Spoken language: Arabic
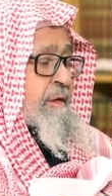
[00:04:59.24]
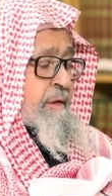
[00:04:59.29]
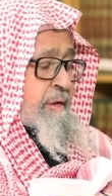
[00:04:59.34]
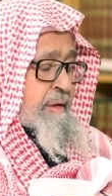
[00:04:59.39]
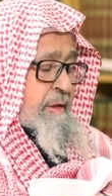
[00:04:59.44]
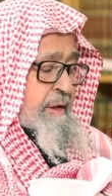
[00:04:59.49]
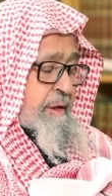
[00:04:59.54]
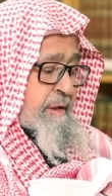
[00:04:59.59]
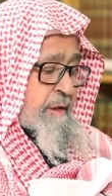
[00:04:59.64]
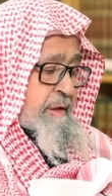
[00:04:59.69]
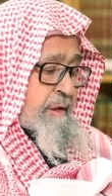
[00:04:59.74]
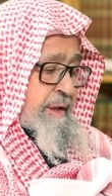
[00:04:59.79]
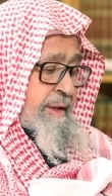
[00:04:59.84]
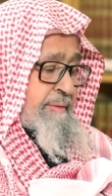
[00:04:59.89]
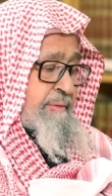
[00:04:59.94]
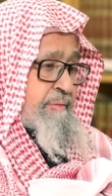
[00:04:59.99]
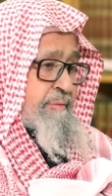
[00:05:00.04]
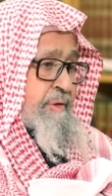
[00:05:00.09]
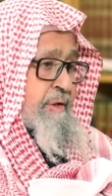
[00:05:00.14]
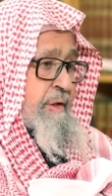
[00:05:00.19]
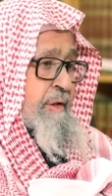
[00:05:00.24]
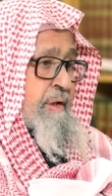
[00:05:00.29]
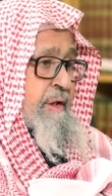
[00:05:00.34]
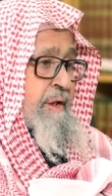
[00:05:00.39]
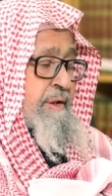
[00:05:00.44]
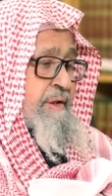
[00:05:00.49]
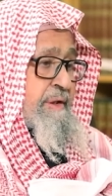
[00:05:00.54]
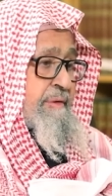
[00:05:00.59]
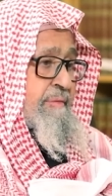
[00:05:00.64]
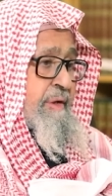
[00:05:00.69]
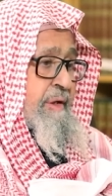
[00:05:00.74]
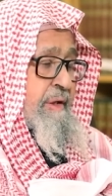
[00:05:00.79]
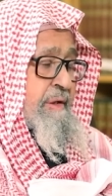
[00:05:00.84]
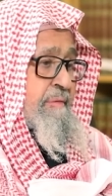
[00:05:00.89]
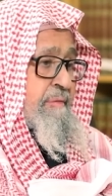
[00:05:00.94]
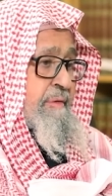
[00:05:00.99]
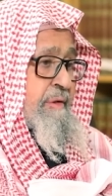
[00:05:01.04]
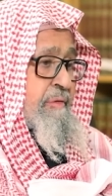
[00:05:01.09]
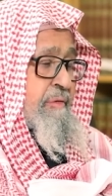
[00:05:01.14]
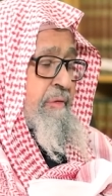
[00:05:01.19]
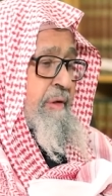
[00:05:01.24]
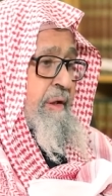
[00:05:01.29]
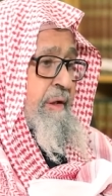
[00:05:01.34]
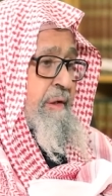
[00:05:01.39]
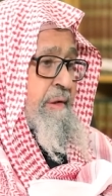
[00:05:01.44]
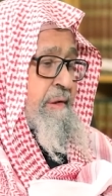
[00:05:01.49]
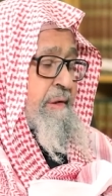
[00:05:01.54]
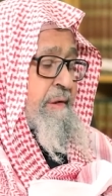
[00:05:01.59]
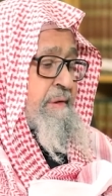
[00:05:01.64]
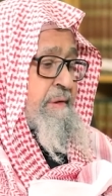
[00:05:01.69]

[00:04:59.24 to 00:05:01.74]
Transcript: هذا كلام ابن القيم رحمه الله